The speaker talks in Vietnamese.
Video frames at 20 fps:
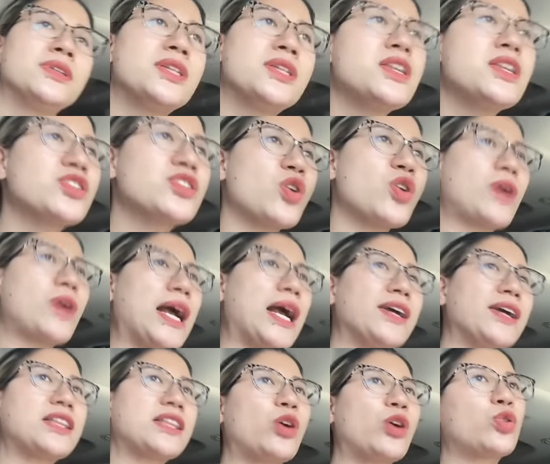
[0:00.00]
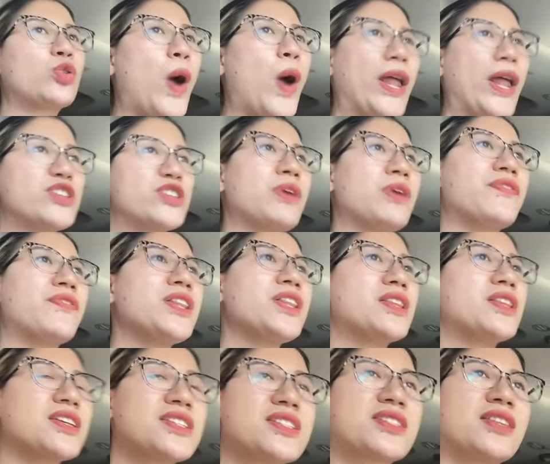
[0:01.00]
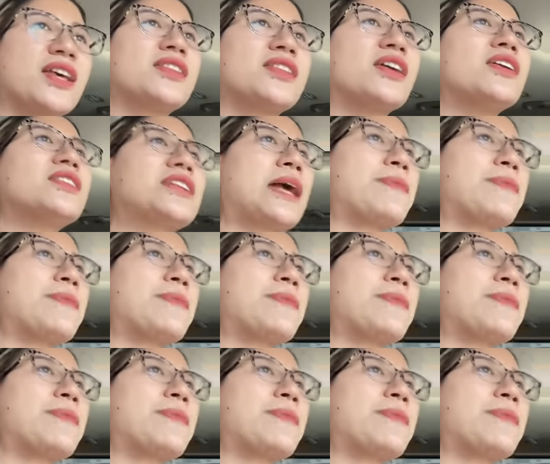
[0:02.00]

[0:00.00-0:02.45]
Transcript: Chứ những chỗ khác người ta còn khoán chúng mày viết status,